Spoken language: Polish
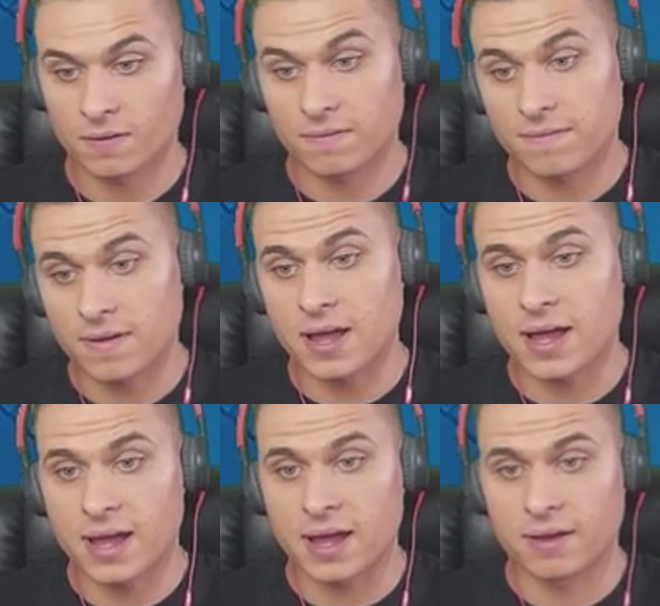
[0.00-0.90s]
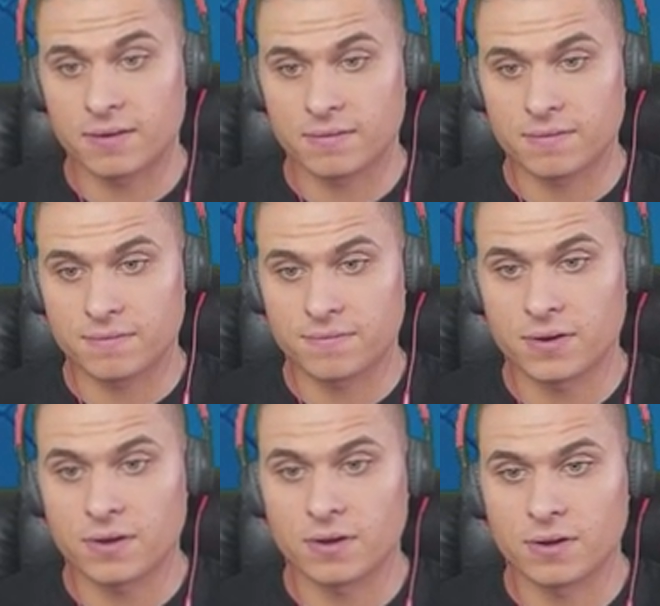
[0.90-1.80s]
Five,
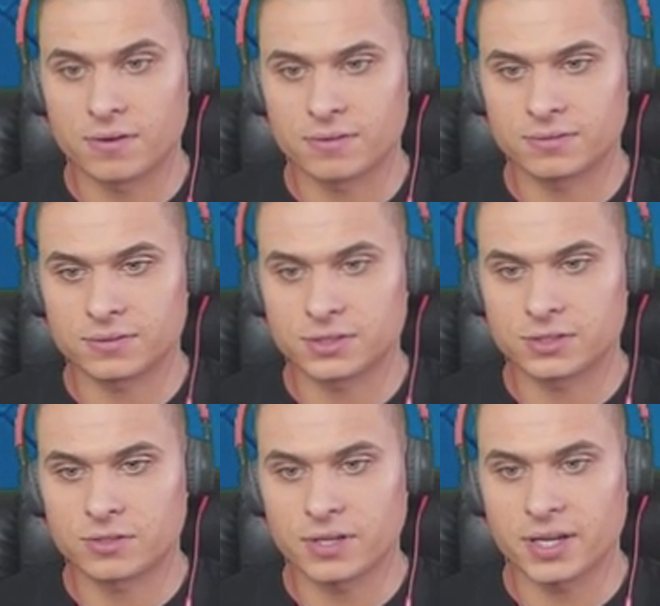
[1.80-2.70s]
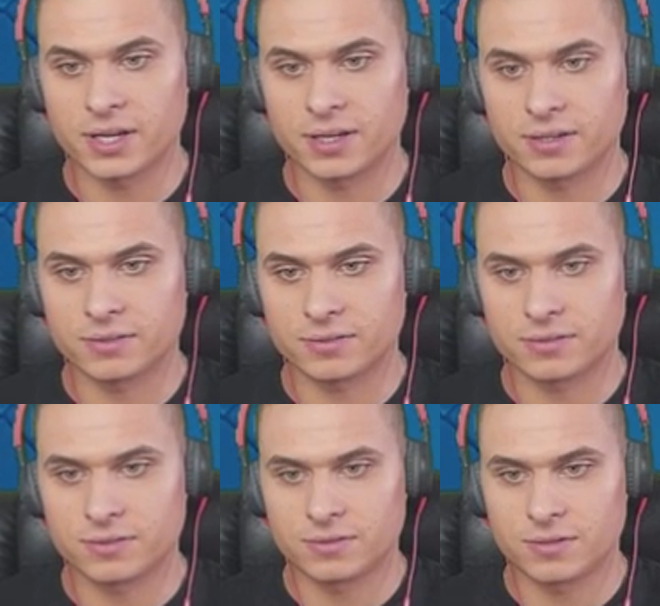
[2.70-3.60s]
four, three,
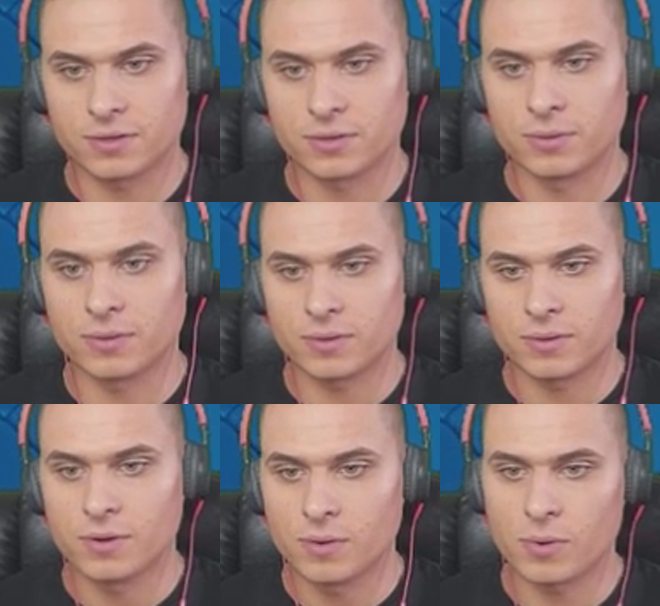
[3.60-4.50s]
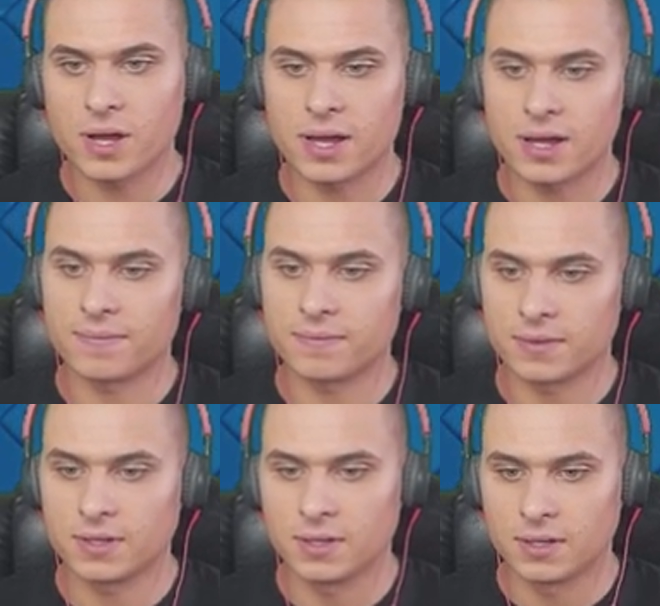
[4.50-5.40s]
two, one.
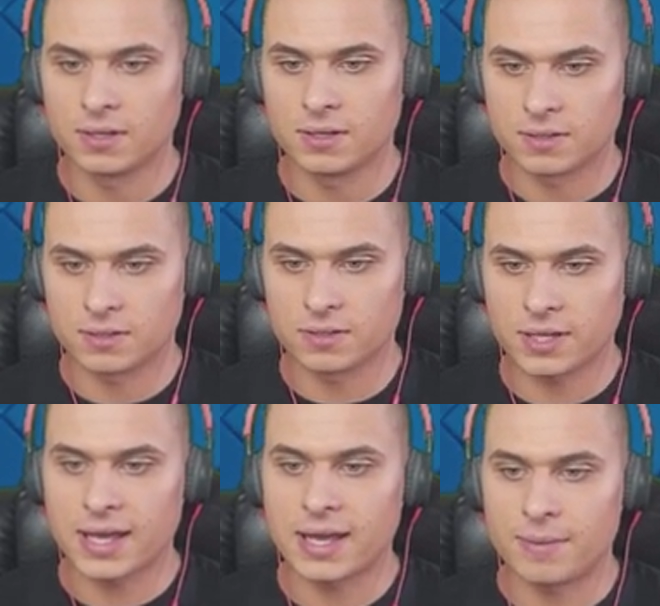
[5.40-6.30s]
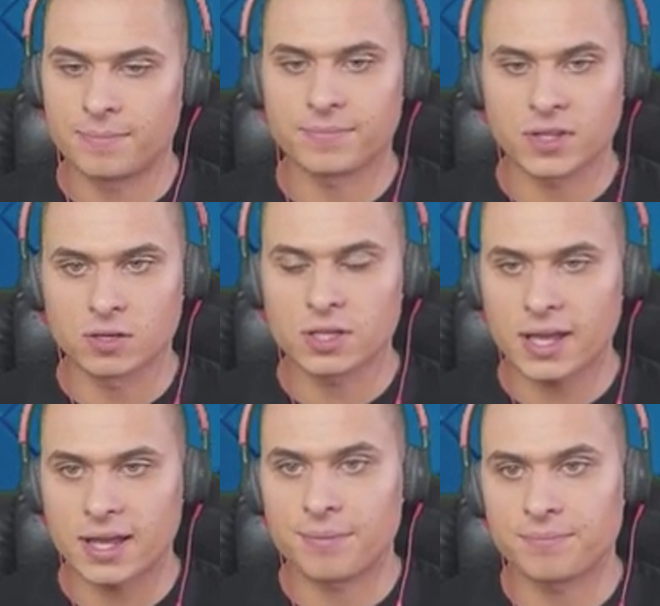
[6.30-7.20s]
Good game, good
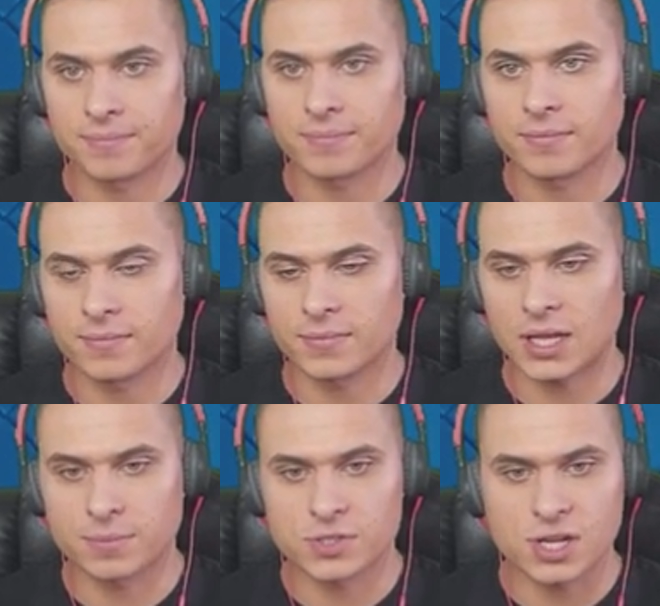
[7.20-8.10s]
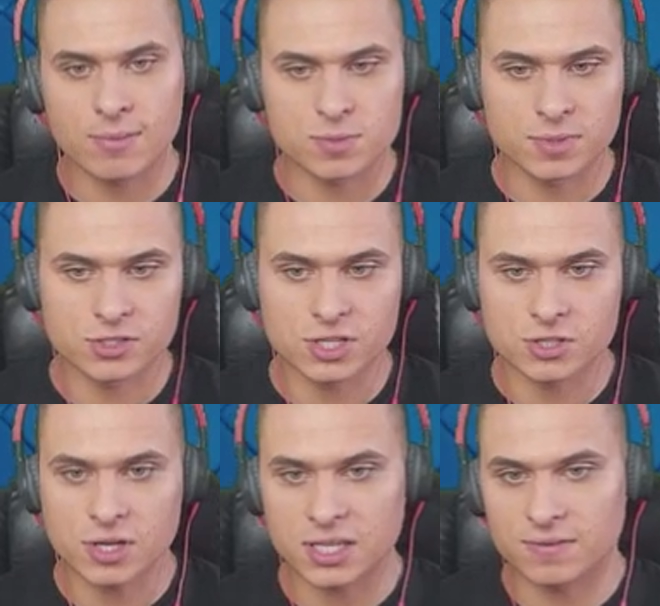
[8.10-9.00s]
game. Tak myślałem, że będzie ciężko
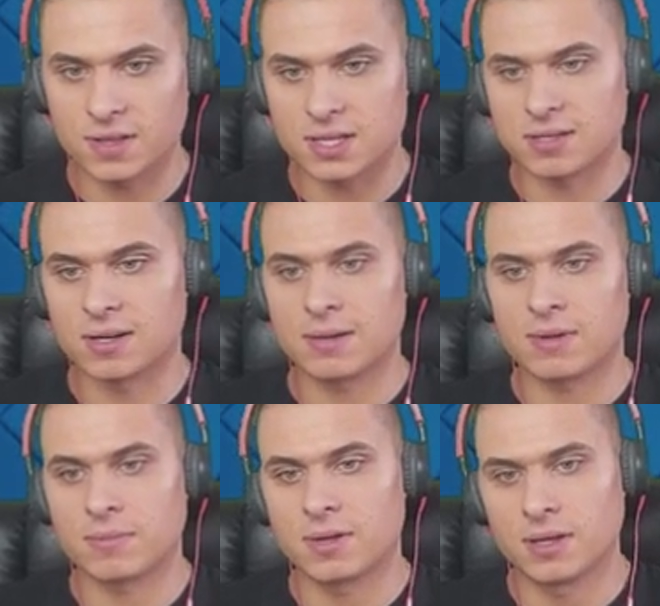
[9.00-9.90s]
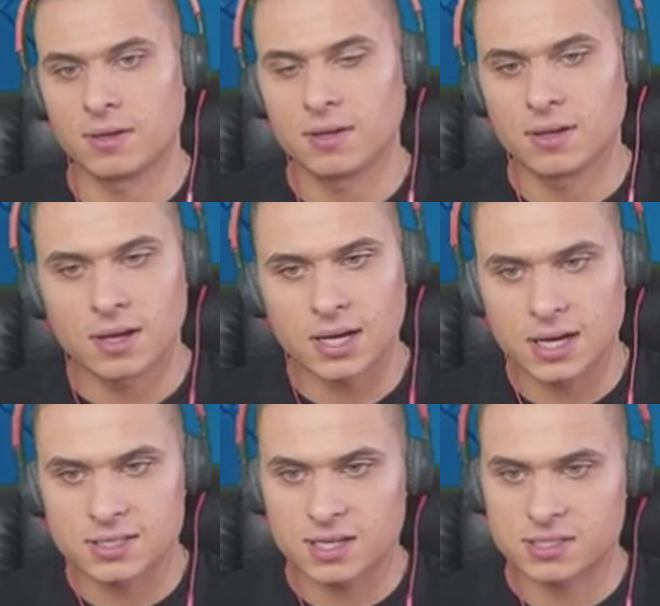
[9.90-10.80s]
jak nie wyjdę z golemem, ale
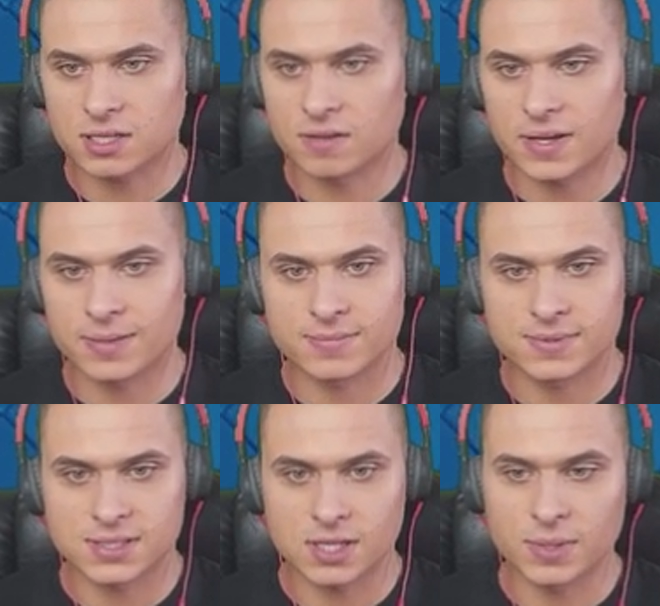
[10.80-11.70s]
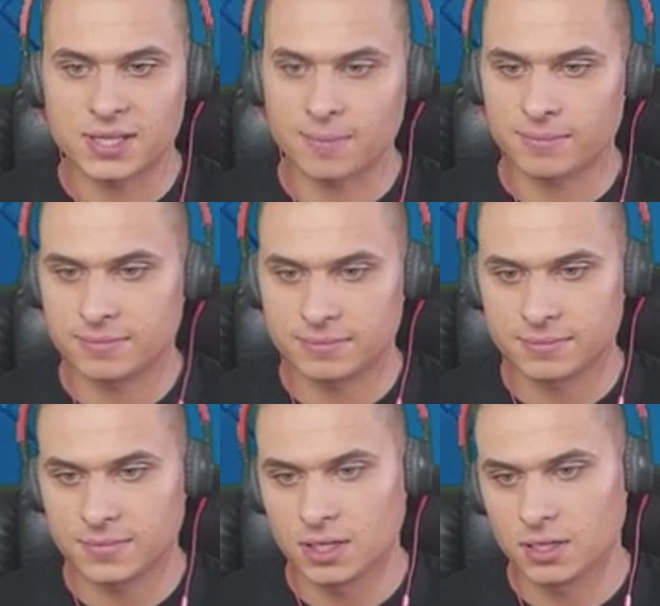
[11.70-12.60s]
zaryzykowałem. Co mi tam?
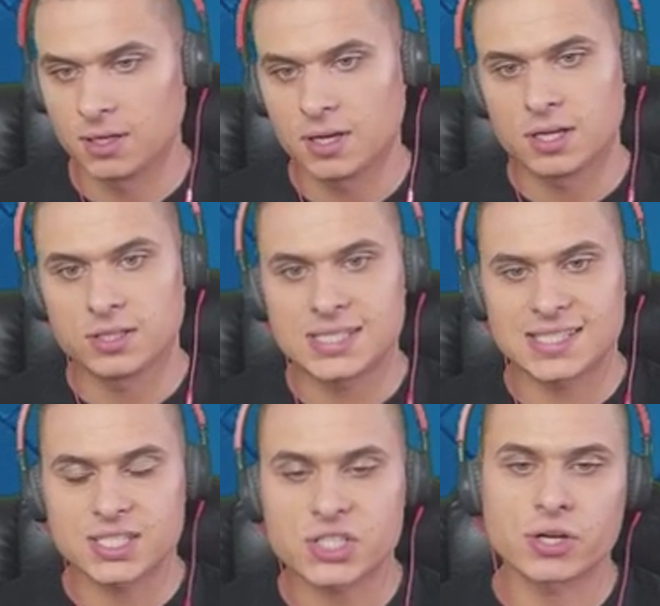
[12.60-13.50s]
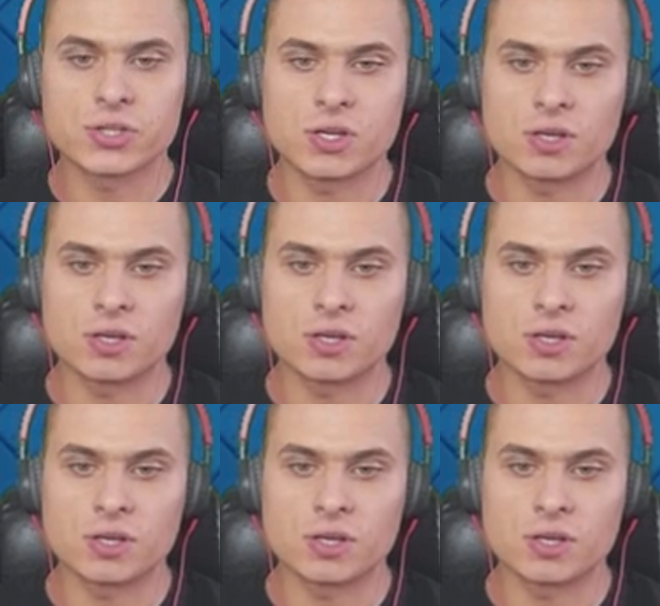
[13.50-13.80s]
Nic nie szkodzi.